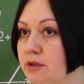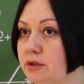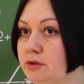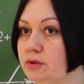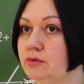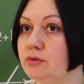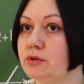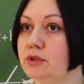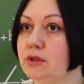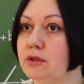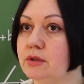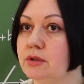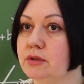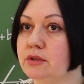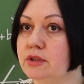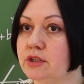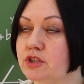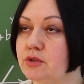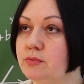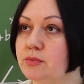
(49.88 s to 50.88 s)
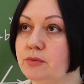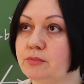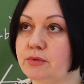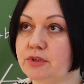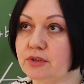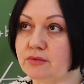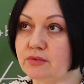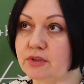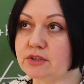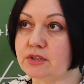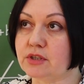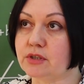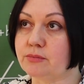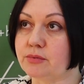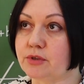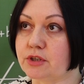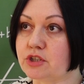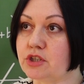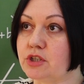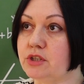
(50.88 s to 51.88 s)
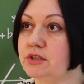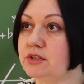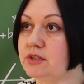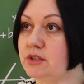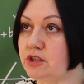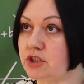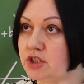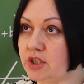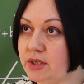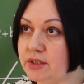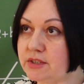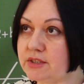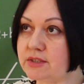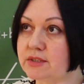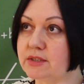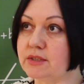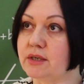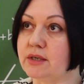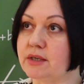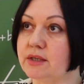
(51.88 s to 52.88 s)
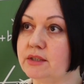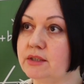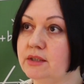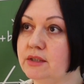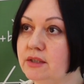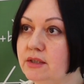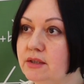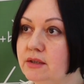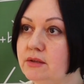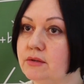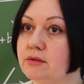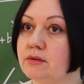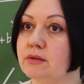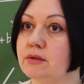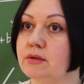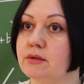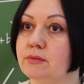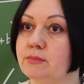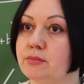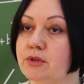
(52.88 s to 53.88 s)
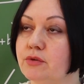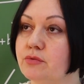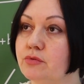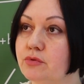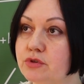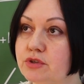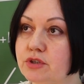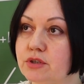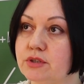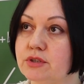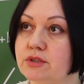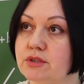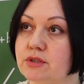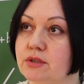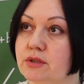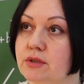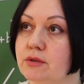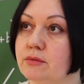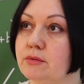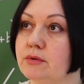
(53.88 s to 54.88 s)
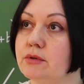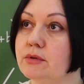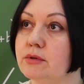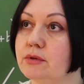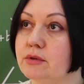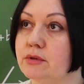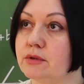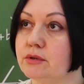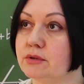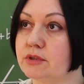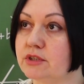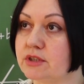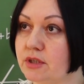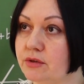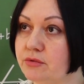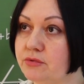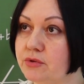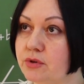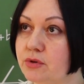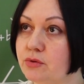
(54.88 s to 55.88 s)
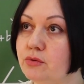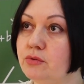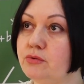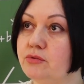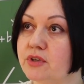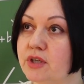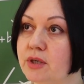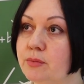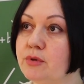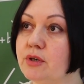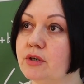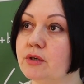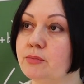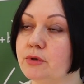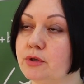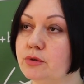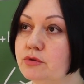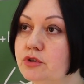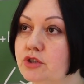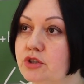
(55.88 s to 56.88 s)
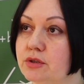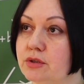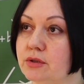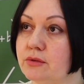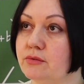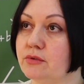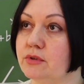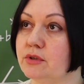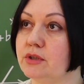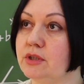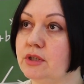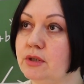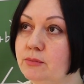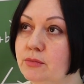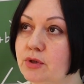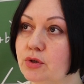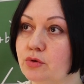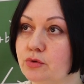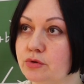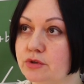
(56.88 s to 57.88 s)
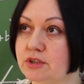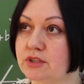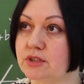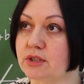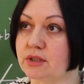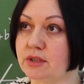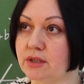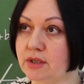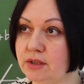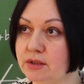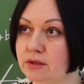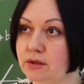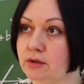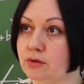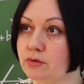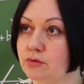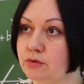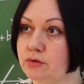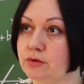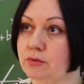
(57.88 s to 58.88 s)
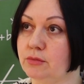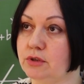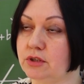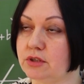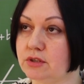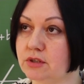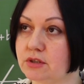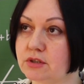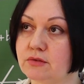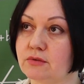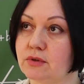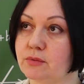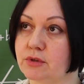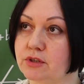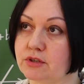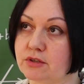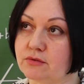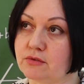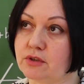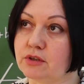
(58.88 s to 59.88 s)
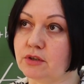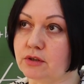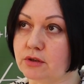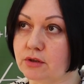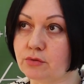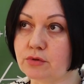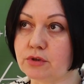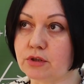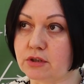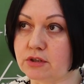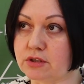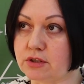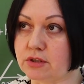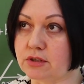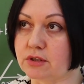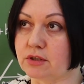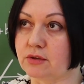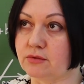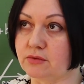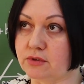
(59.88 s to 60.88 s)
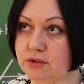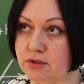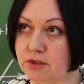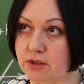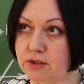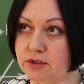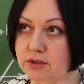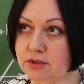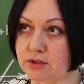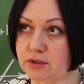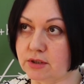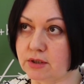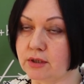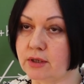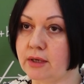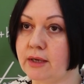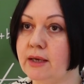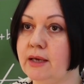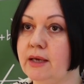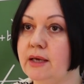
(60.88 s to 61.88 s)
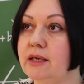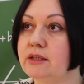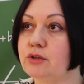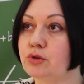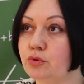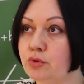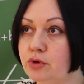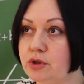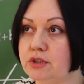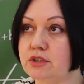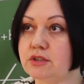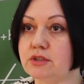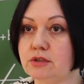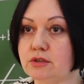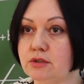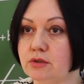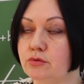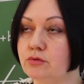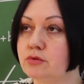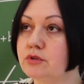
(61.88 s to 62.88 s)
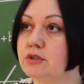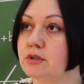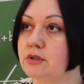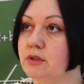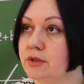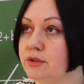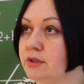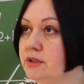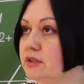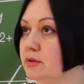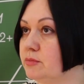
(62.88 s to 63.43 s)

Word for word: которые наши преподаватели прошли сейчас, они э, проводятся э, с КФУ в рамках полученного ими госзадания от Министерства образования и науки Российской Федерации. То есть эти курсы для нас